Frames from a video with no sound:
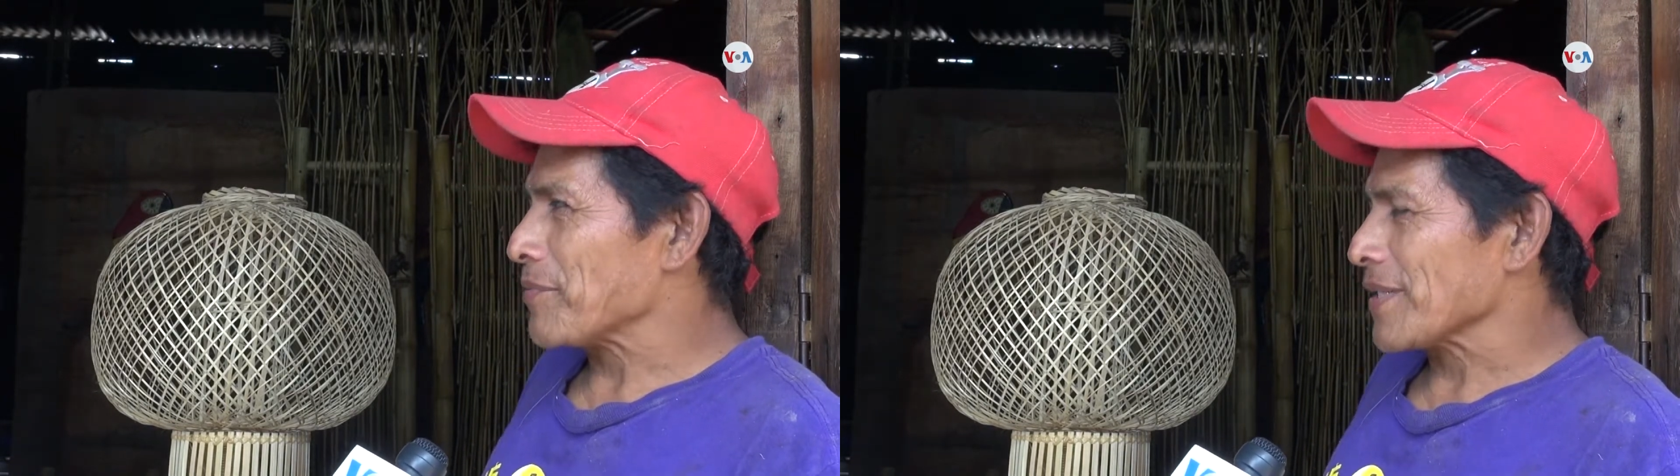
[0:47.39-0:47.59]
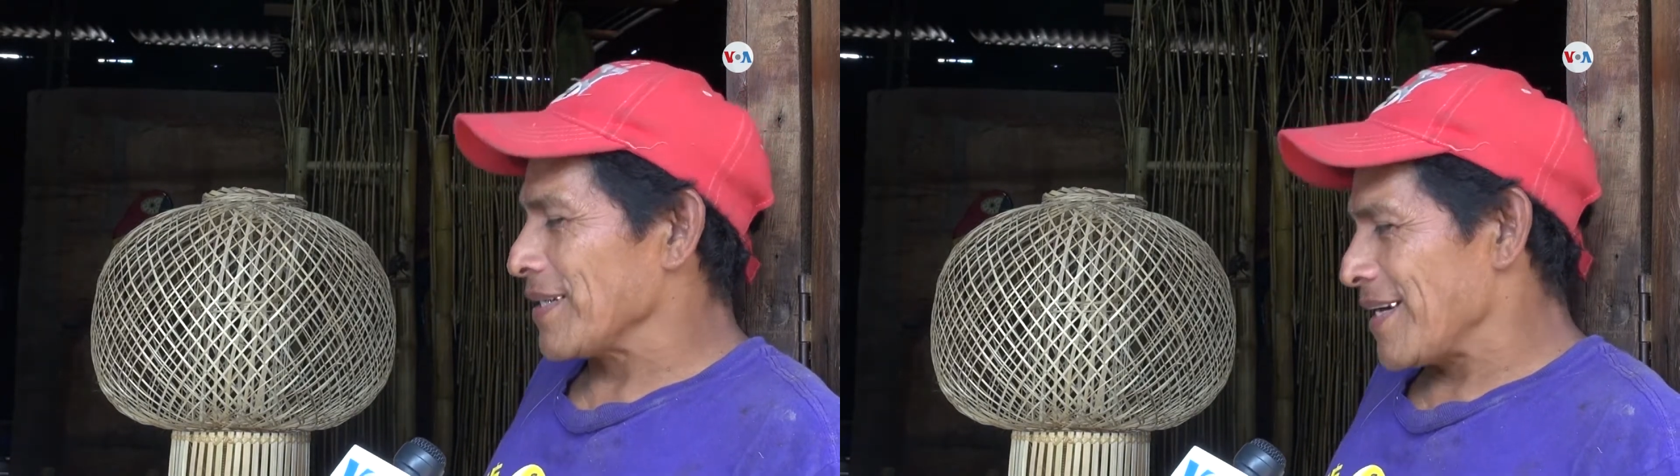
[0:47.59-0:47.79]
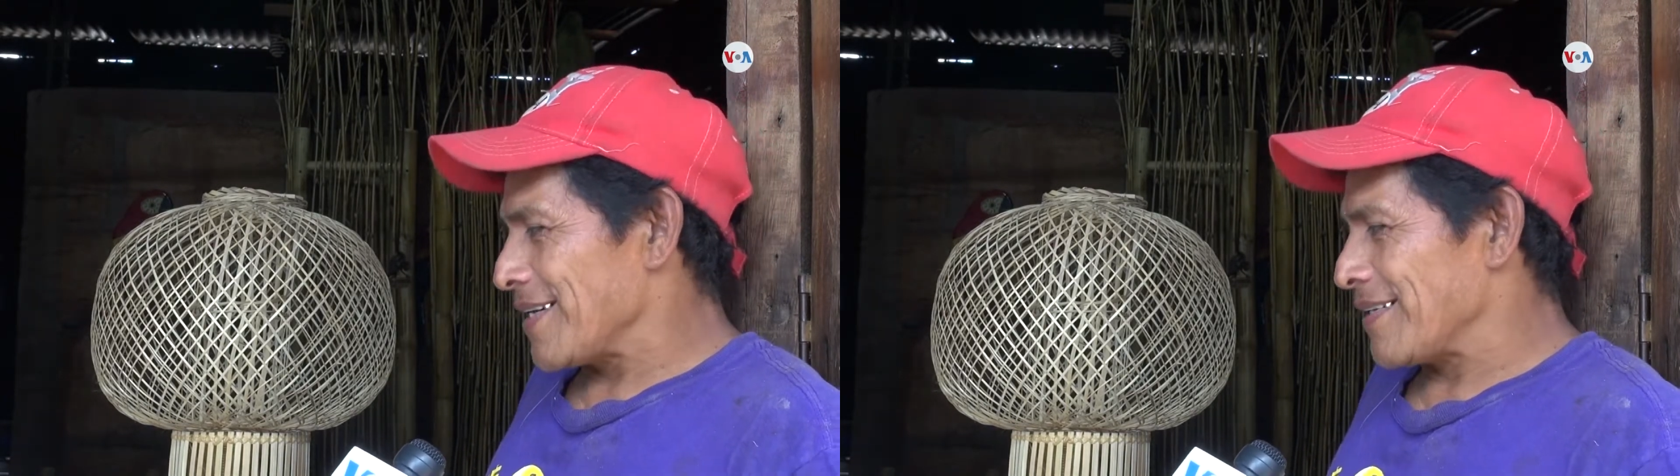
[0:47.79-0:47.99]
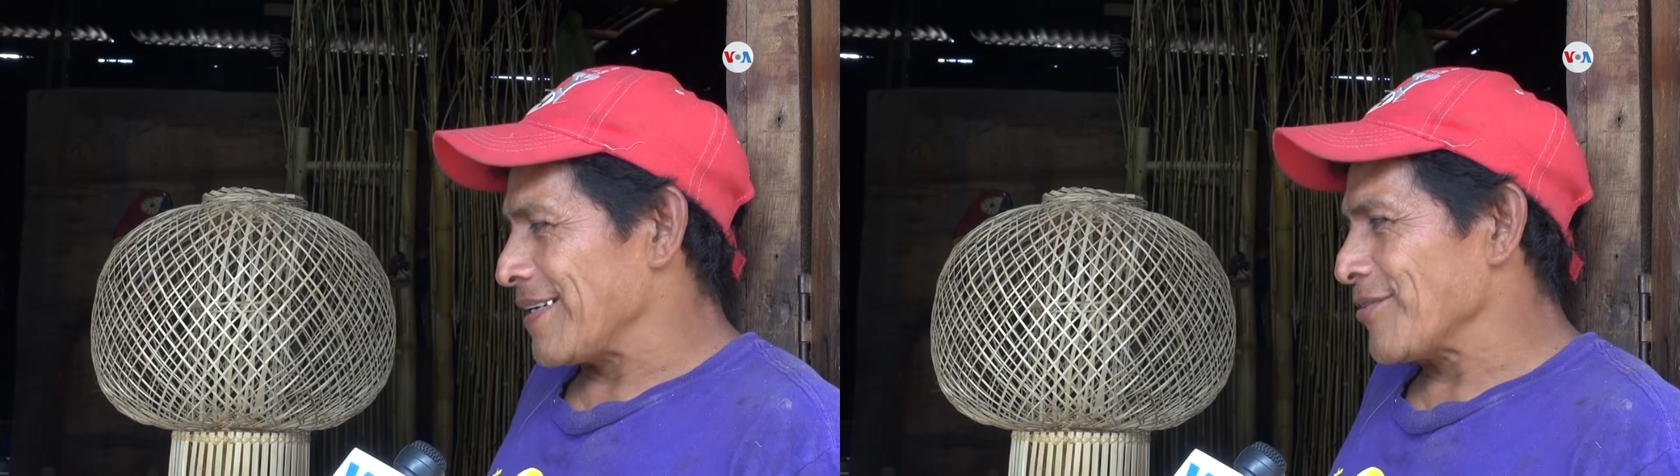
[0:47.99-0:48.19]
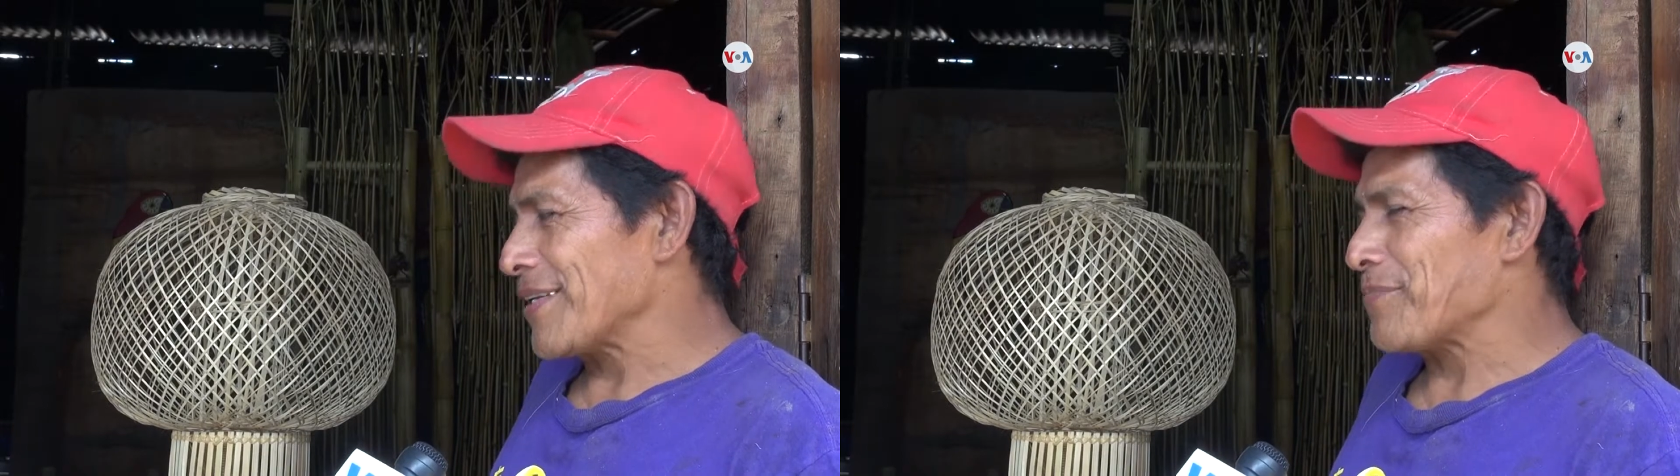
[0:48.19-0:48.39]
porque de
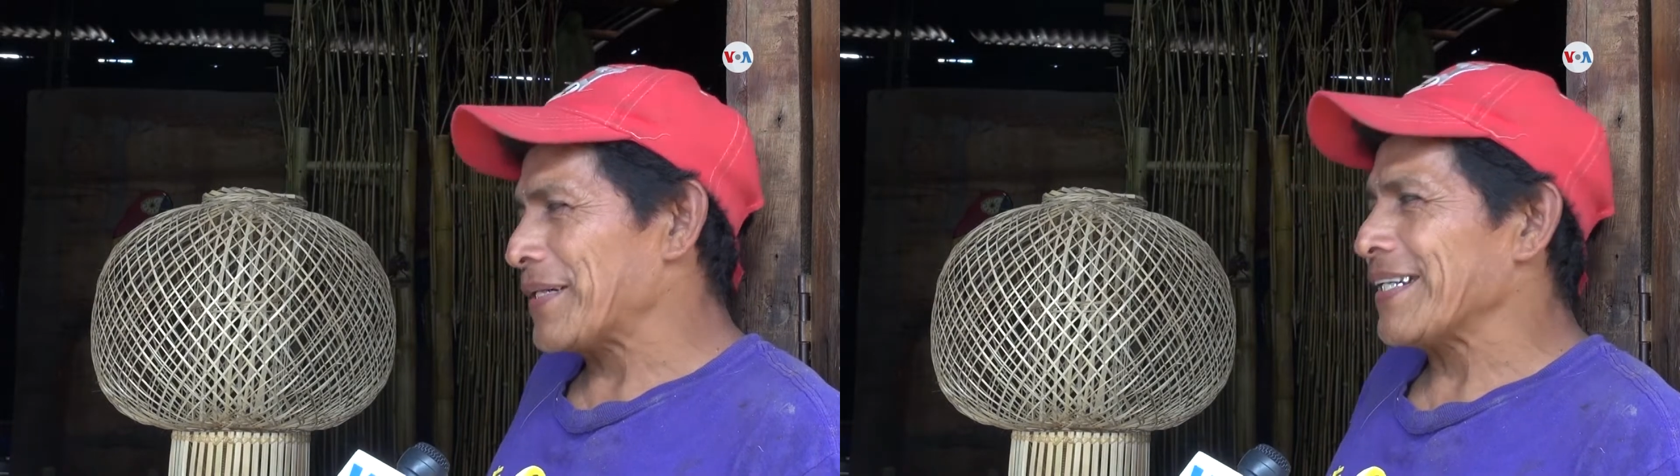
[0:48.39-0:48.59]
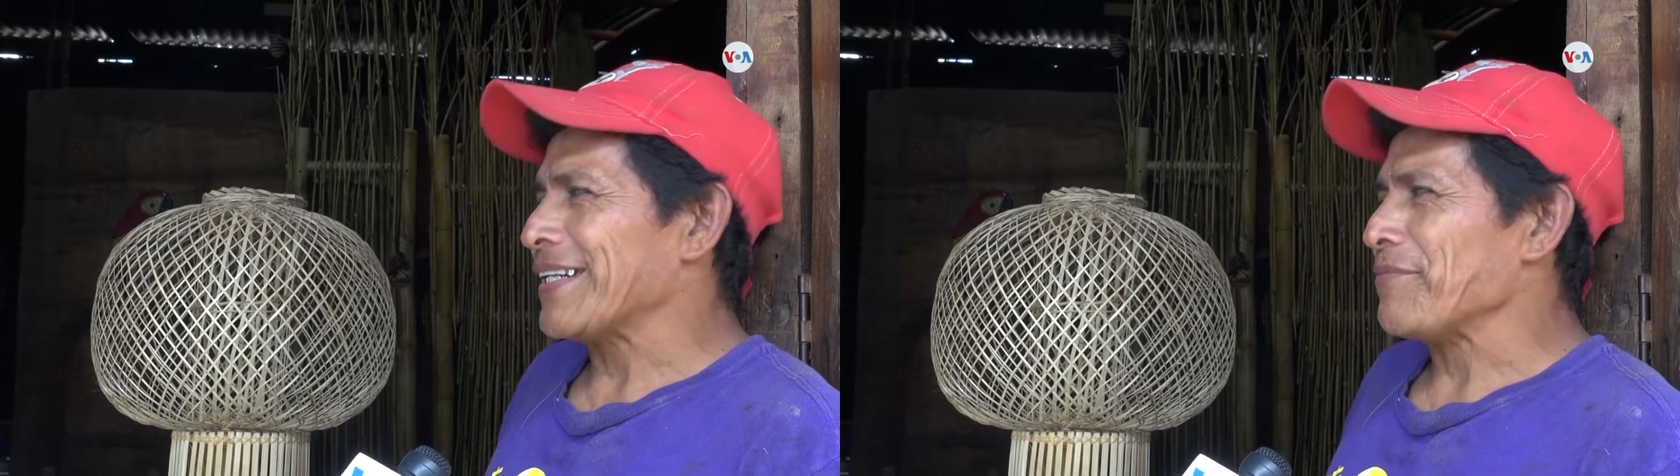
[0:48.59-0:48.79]
ellos dependen